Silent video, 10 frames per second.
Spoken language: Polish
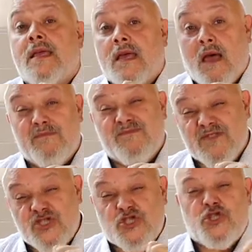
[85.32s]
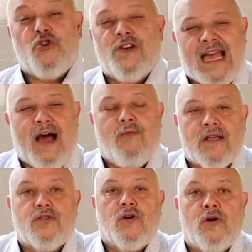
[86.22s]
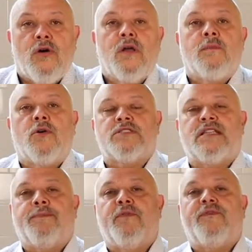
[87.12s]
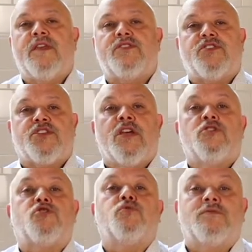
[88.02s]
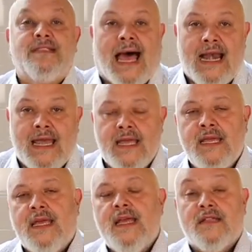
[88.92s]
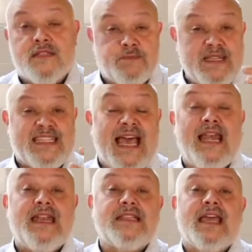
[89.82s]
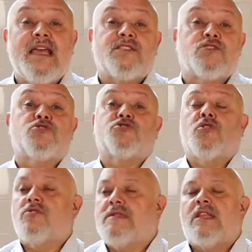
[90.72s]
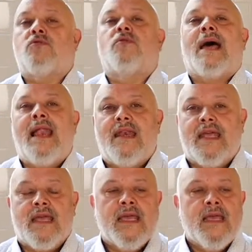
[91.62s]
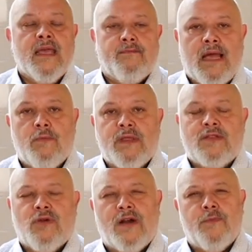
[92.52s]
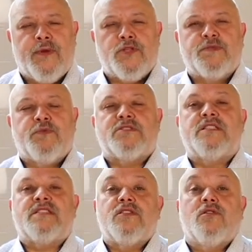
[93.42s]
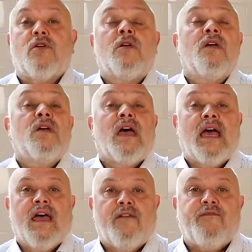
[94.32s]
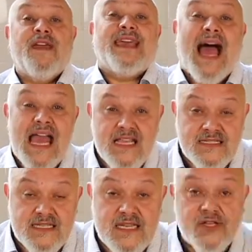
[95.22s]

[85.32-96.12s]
E, ściągała do, można powiedzieć, ciut dalej. Specjalne te, co są naturalne, mają naturalną predyspozycję do e, wegański,